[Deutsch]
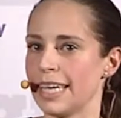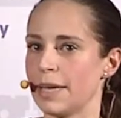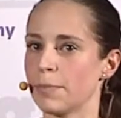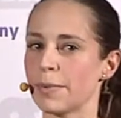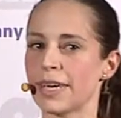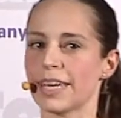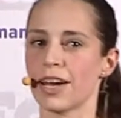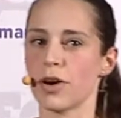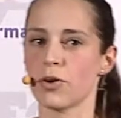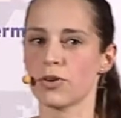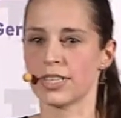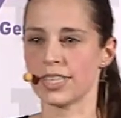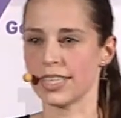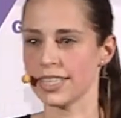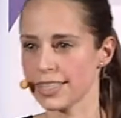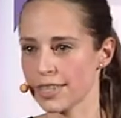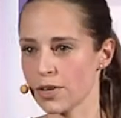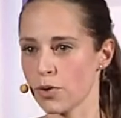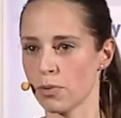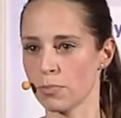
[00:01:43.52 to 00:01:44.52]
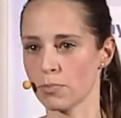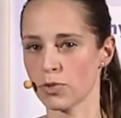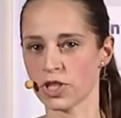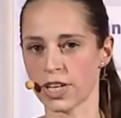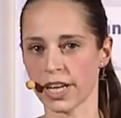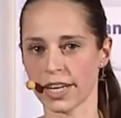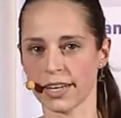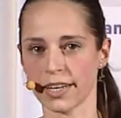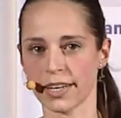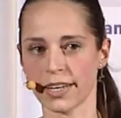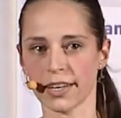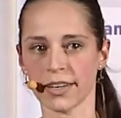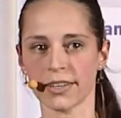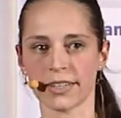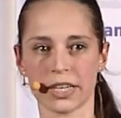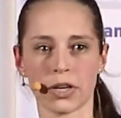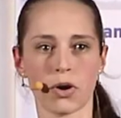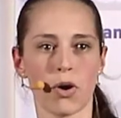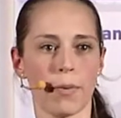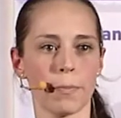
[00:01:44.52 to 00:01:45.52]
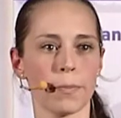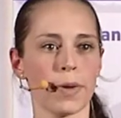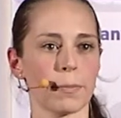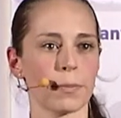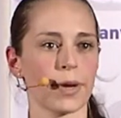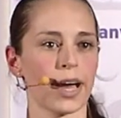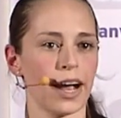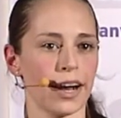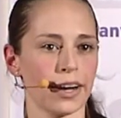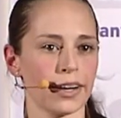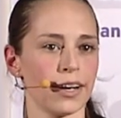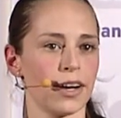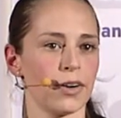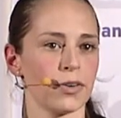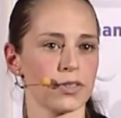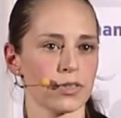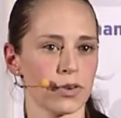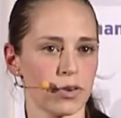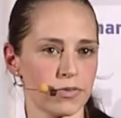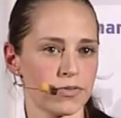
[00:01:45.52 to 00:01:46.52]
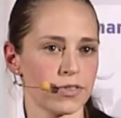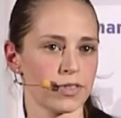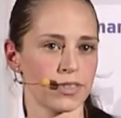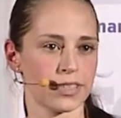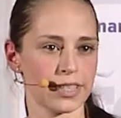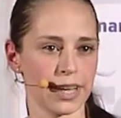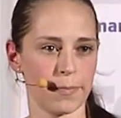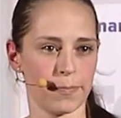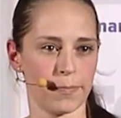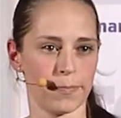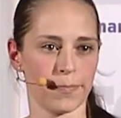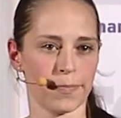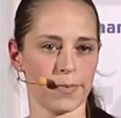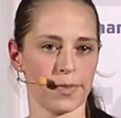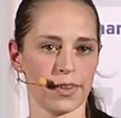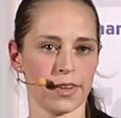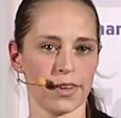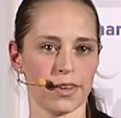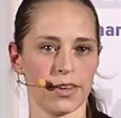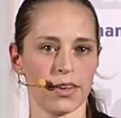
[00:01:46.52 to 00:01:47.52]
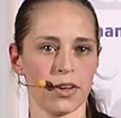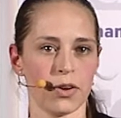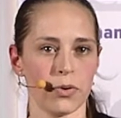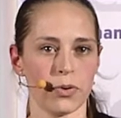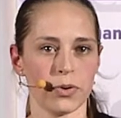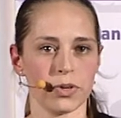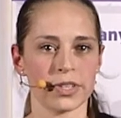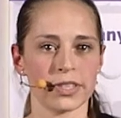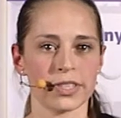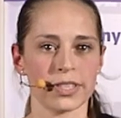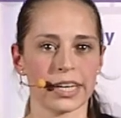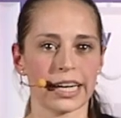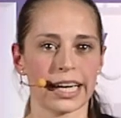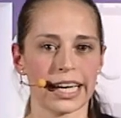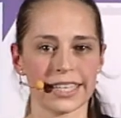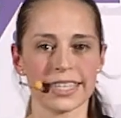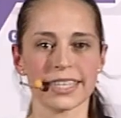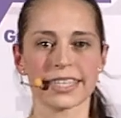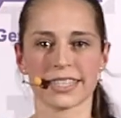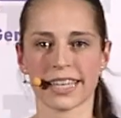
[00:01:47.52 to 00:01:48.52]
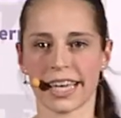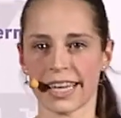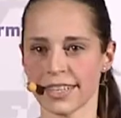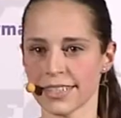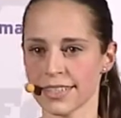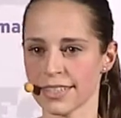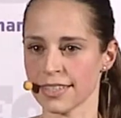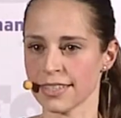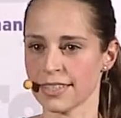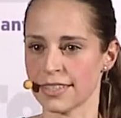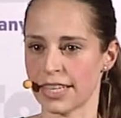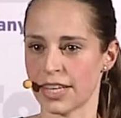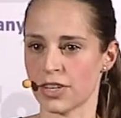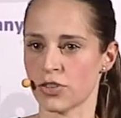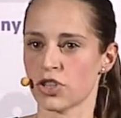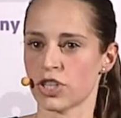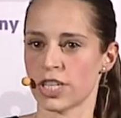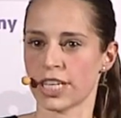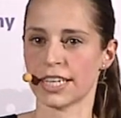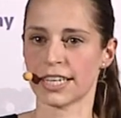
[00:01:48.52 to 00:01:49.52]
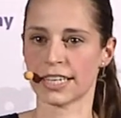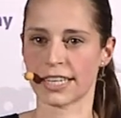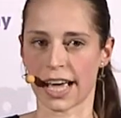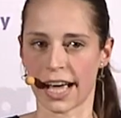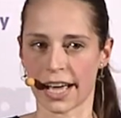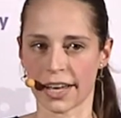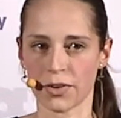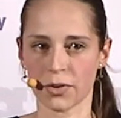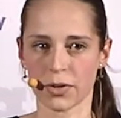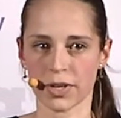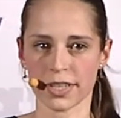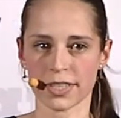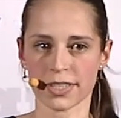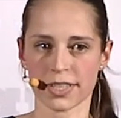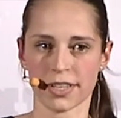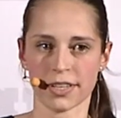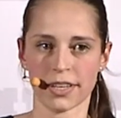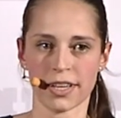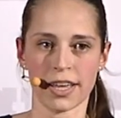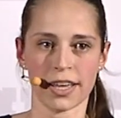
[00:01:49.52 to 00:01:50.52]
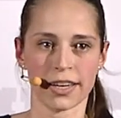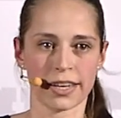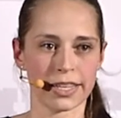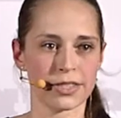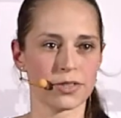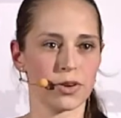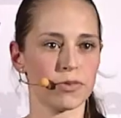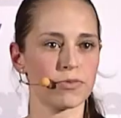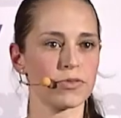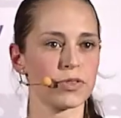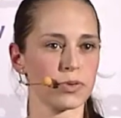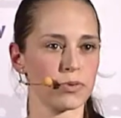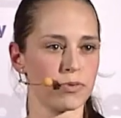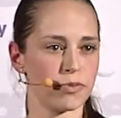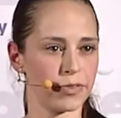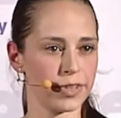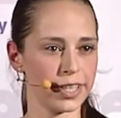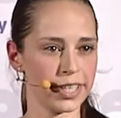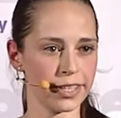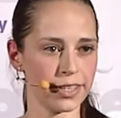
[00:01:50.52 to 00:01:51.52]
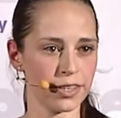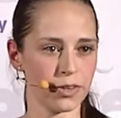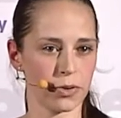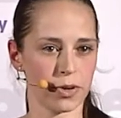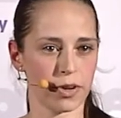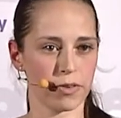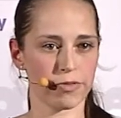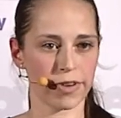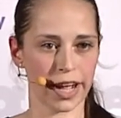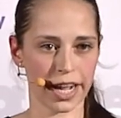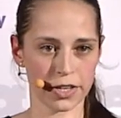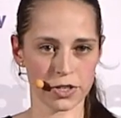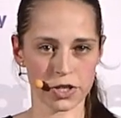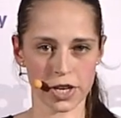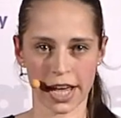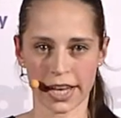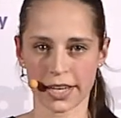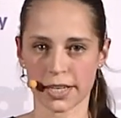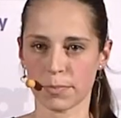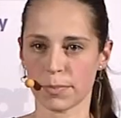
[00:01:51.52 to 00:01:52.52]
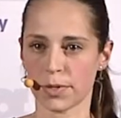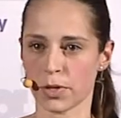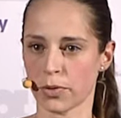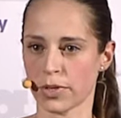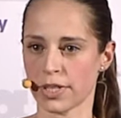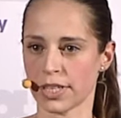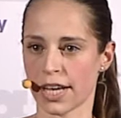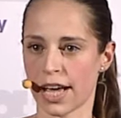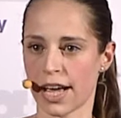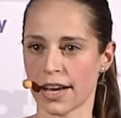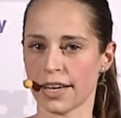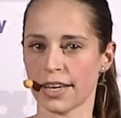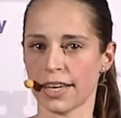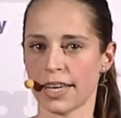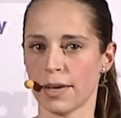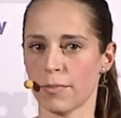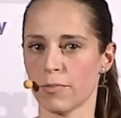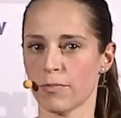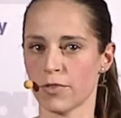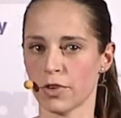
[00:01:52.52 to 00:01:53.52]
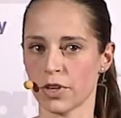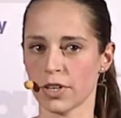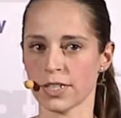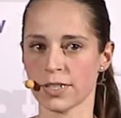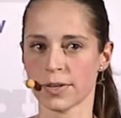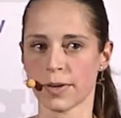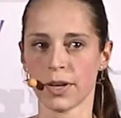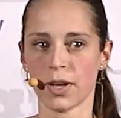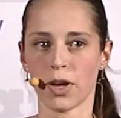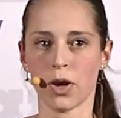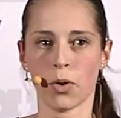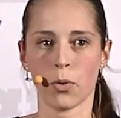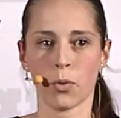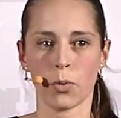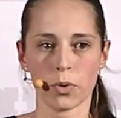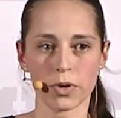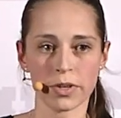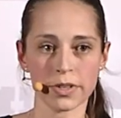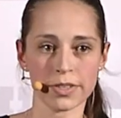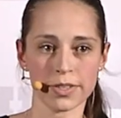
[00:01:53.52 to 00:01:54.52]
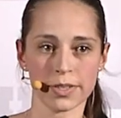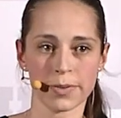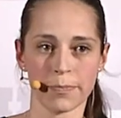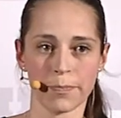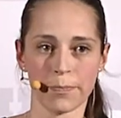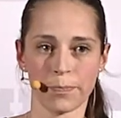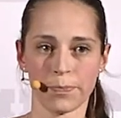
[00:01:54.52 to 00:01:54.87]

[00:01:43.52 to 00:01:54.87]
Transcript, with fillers: eben genau diese Umstände, die kommen im Krankenhaus oft zusammen. Und Resistenzen, die entstehen dadurch, dass oft zu viel oder falsche Antibiotika gegeben wird. Und,